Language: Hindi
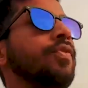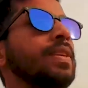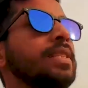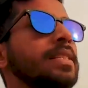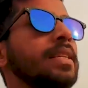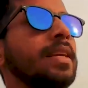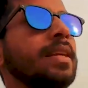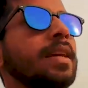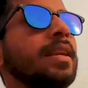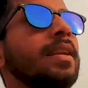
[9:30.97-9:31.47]

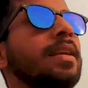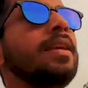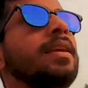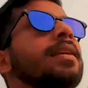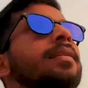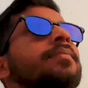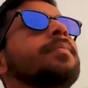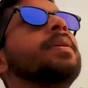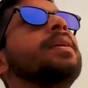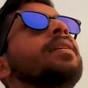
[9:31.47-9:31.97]
फिजिकली
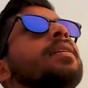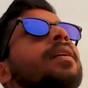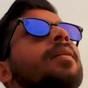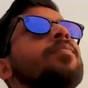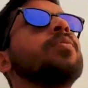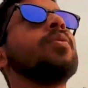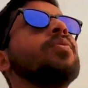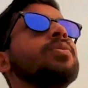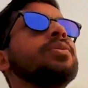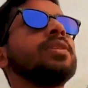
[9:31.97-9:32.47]
भी
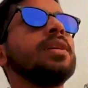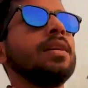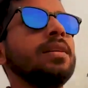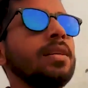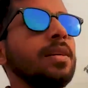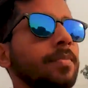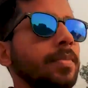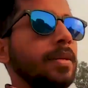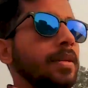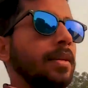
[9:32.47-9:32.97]
आपको कुछ
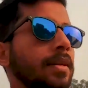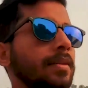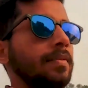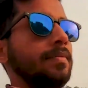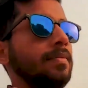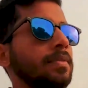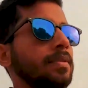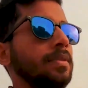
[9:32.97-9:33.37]
करना पड़ेगा